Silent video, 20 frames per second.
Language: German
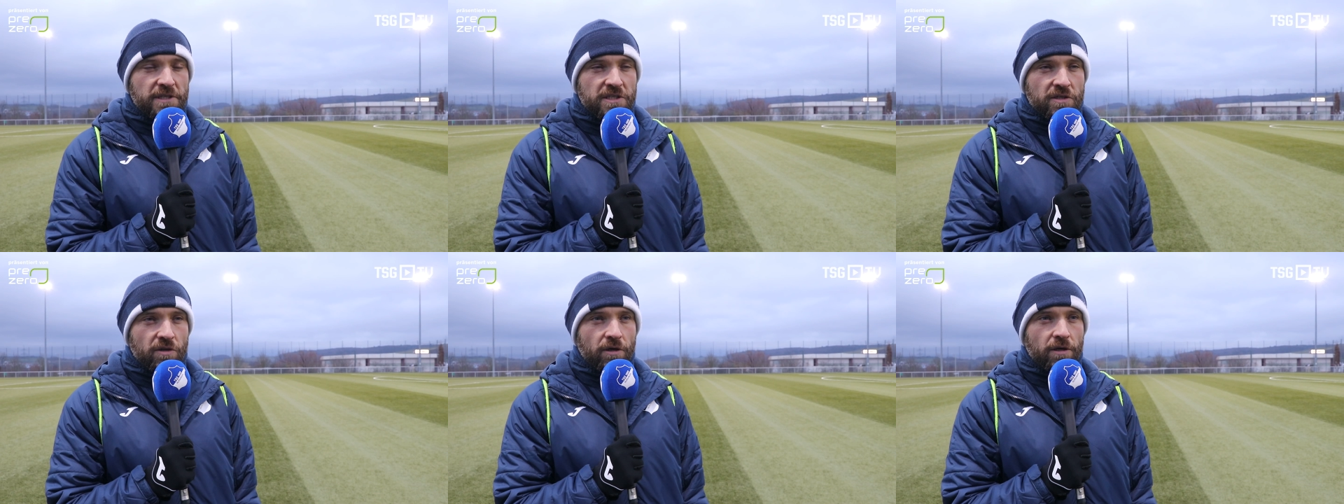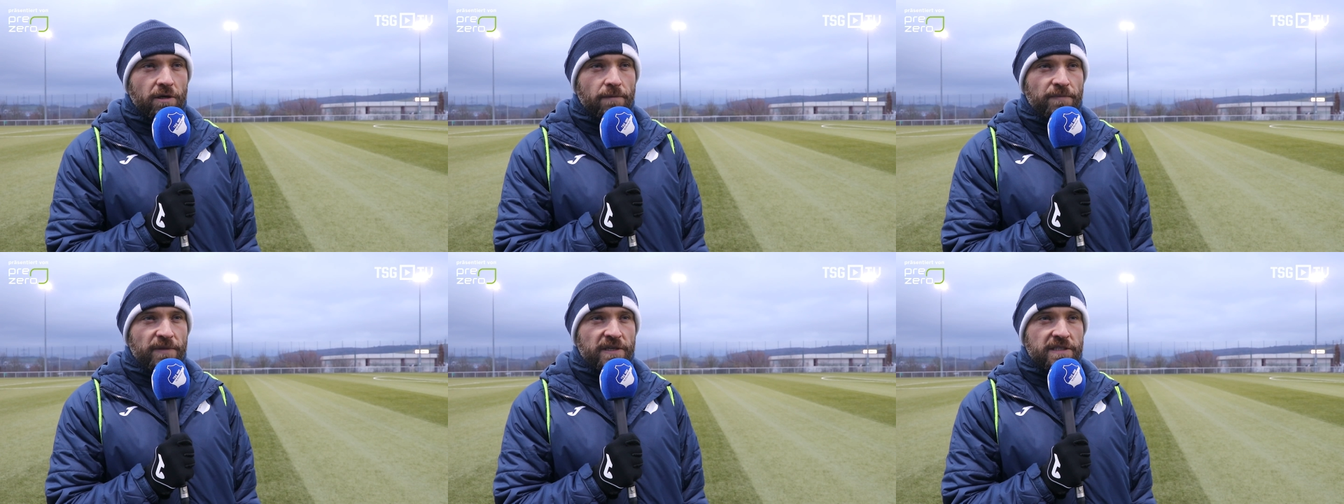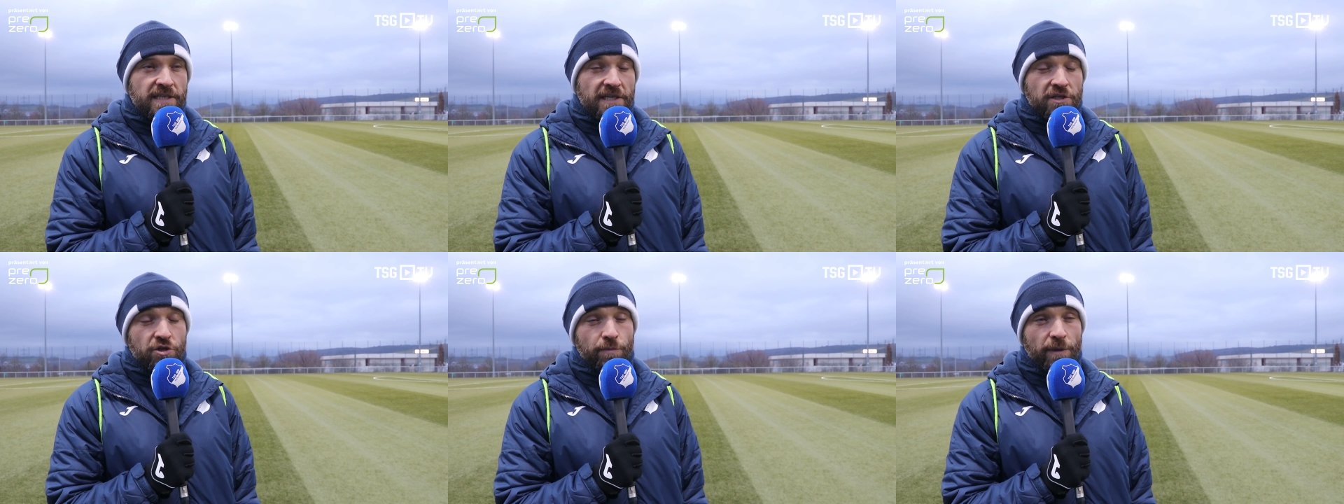jetzt noch
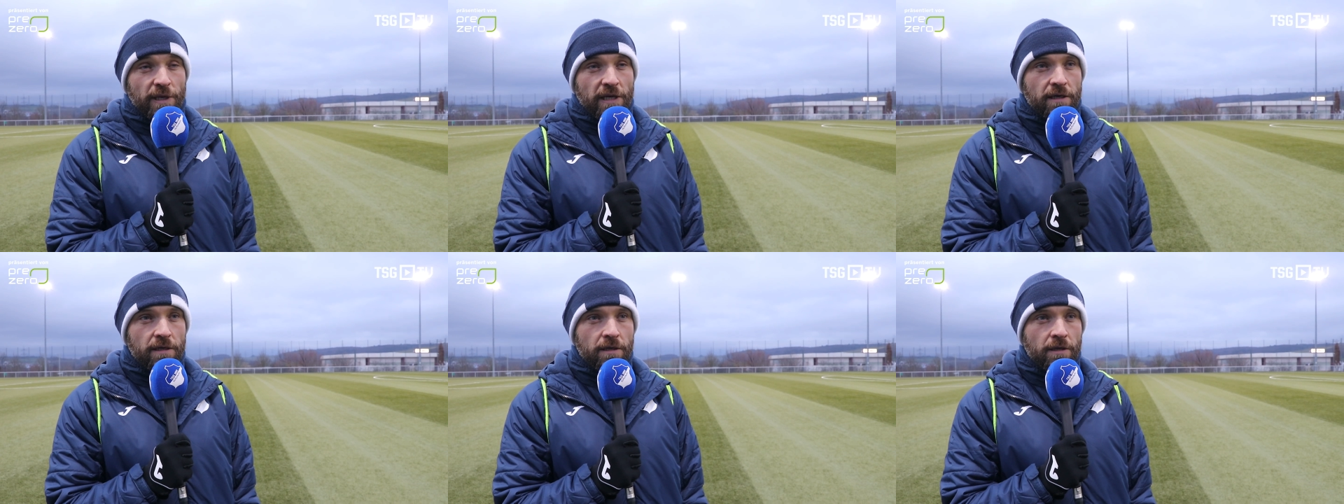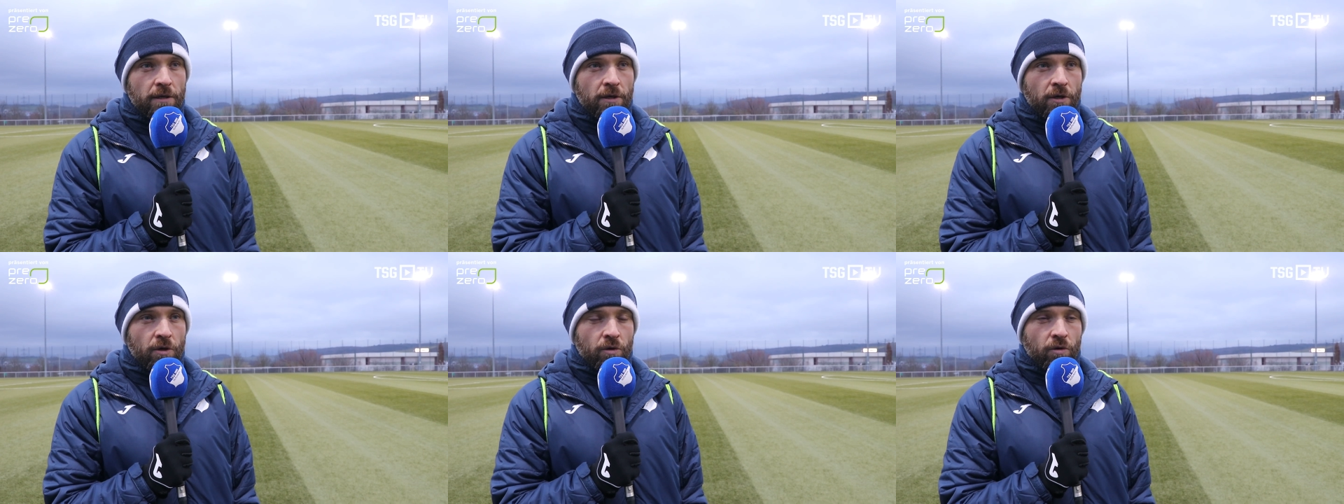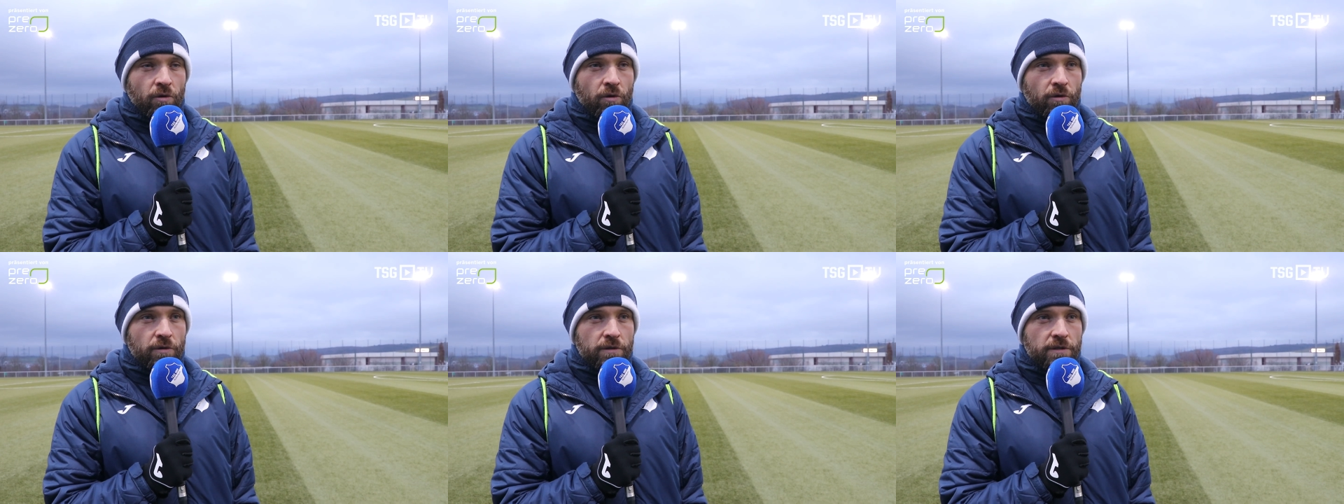sechs Spiele
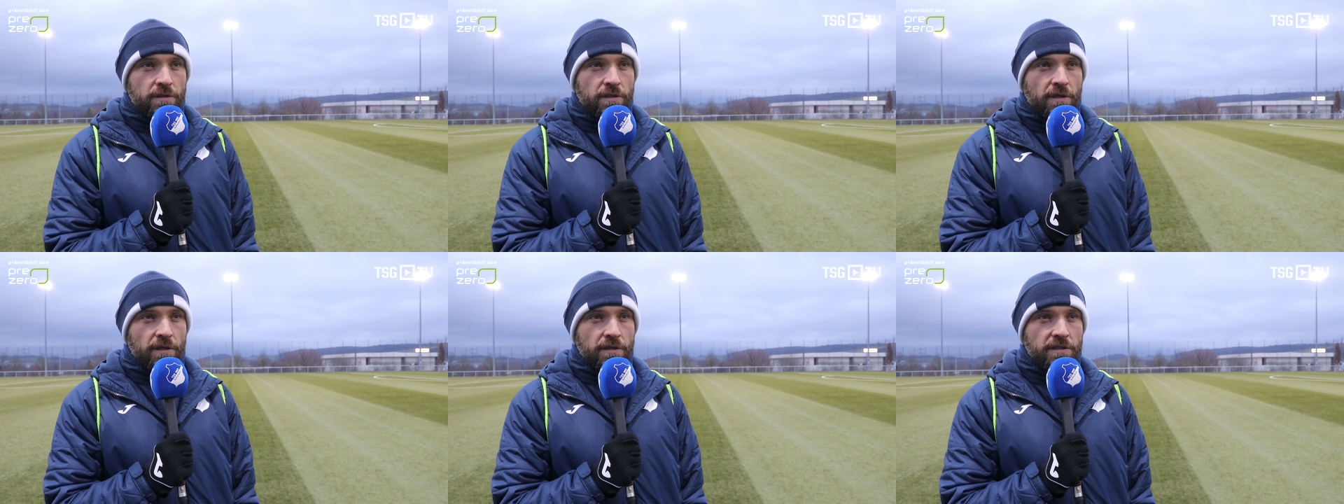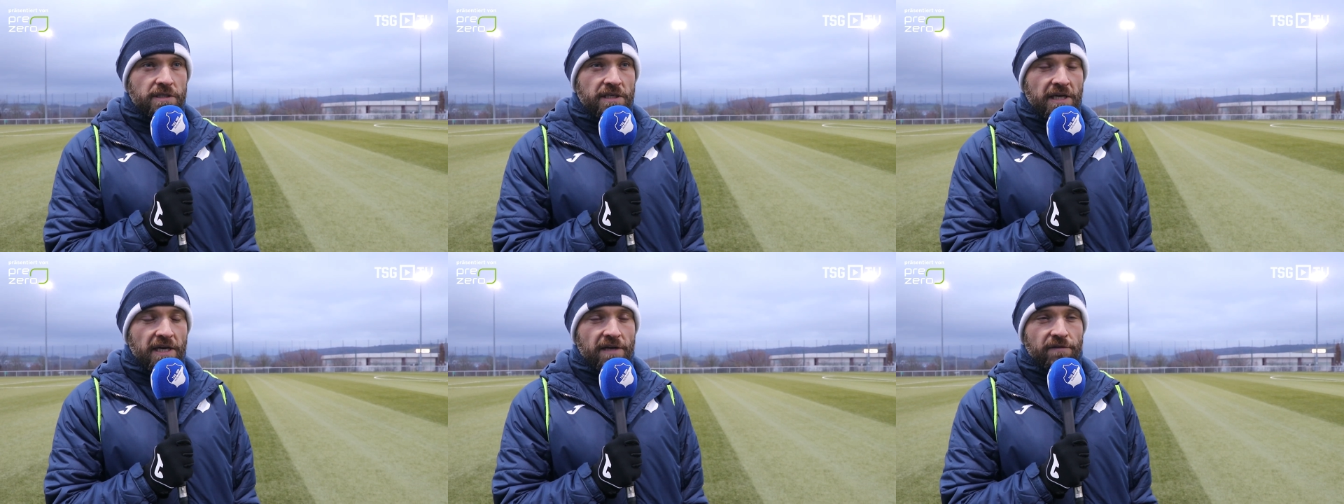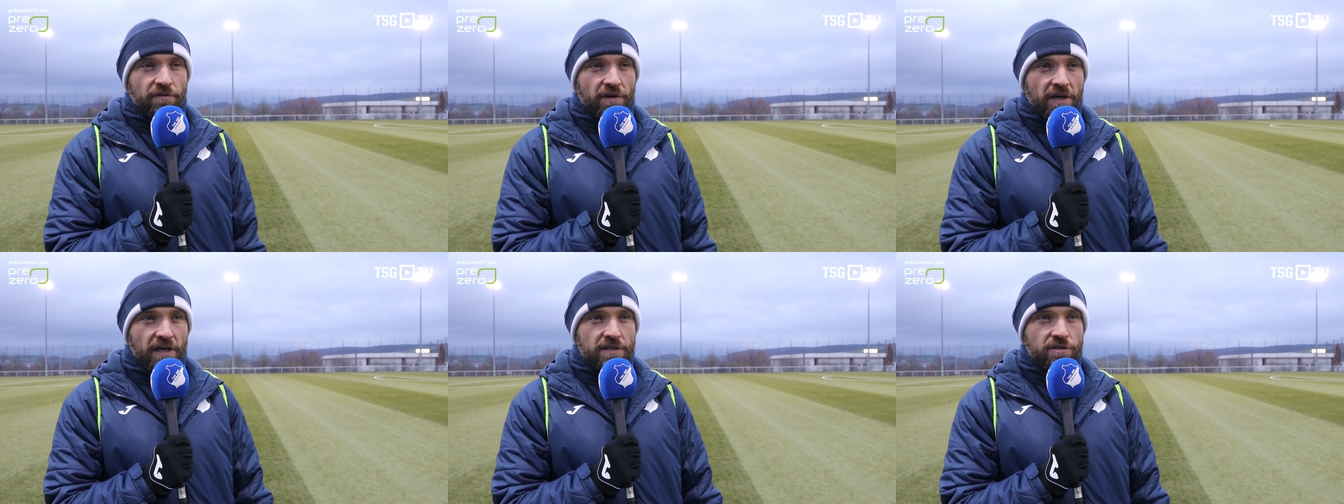und äh, die
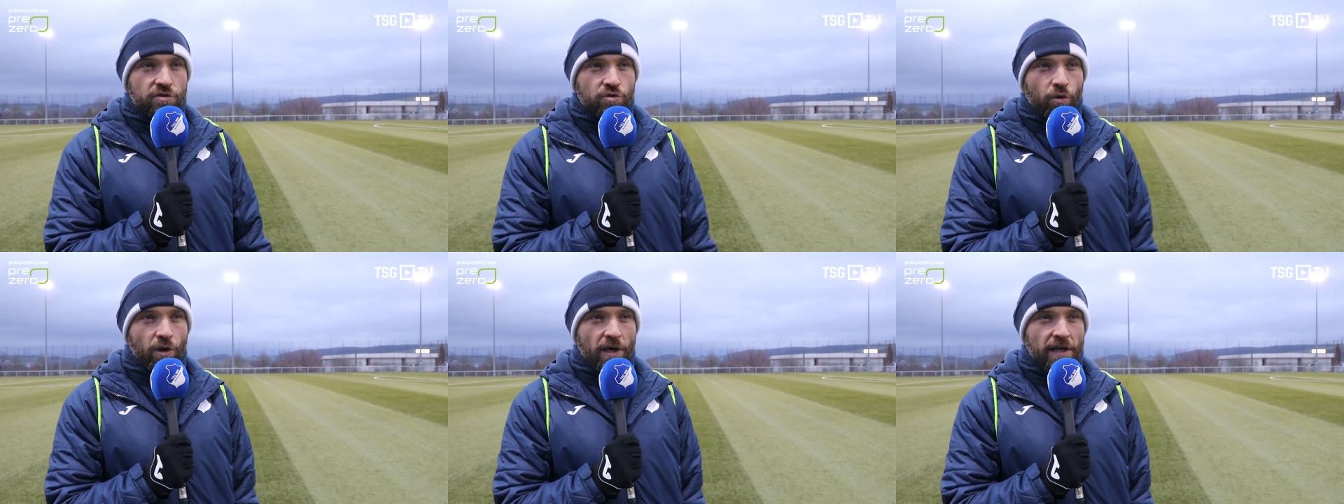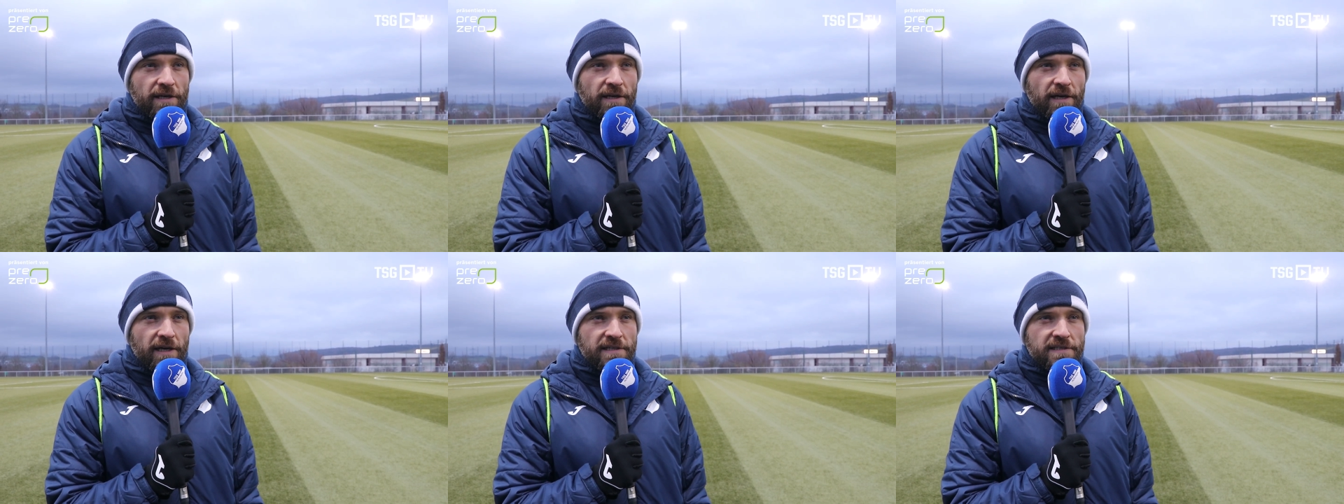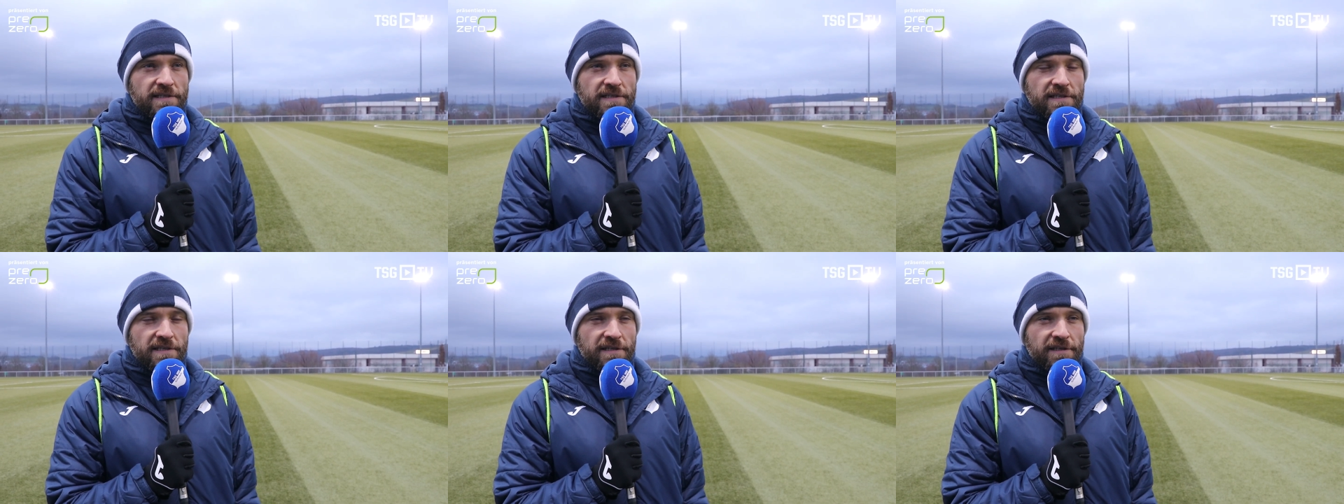gehen wir so an,
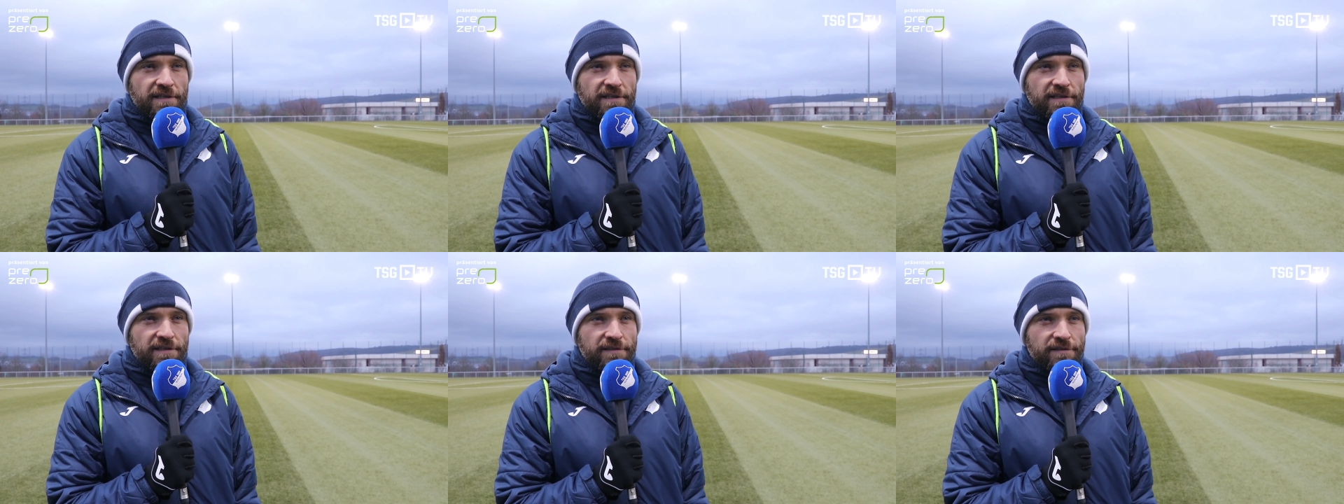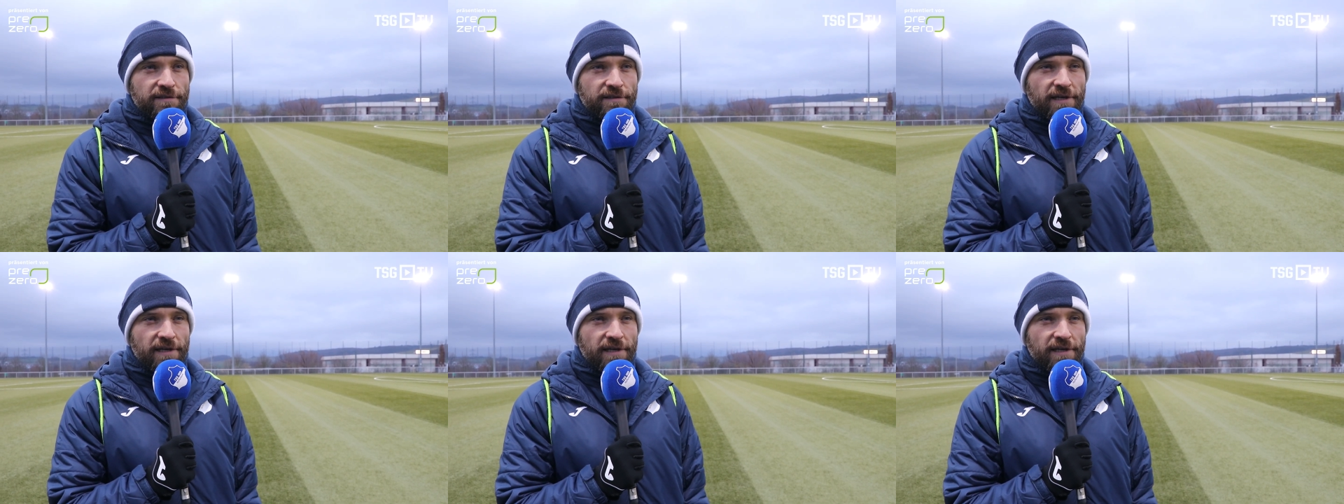als äh,